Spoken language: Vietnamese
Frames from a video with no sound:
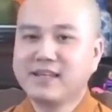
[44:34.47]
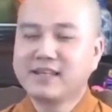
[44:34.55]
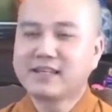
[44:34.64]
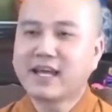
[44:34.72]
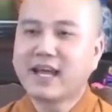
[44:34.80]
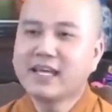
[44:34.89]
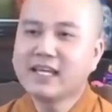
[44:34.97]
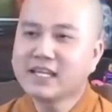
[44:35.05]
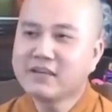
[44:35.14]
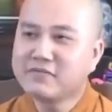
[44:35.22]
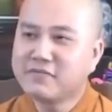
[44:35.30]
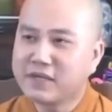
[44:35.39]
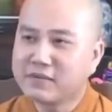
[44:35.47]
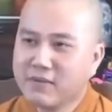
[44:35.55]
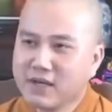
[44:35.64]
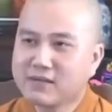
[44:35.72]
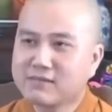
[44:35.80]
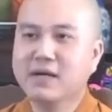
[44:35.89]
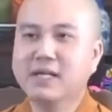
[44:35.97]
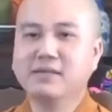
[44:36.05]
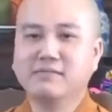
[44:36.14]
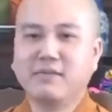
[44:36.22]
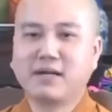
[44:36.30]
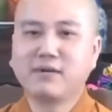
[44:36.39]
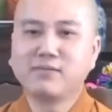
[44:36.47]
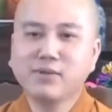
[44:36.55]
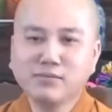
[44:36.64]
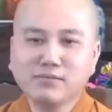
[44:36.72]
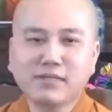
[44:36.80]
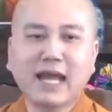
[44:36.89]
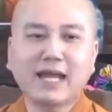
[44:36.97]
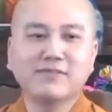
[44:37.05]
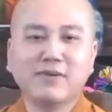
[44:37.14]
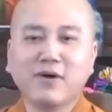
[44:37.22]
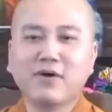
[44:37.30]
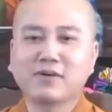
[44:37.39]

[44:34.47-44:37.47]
thấy cái việc bất bình mà không nhúng tay vô thì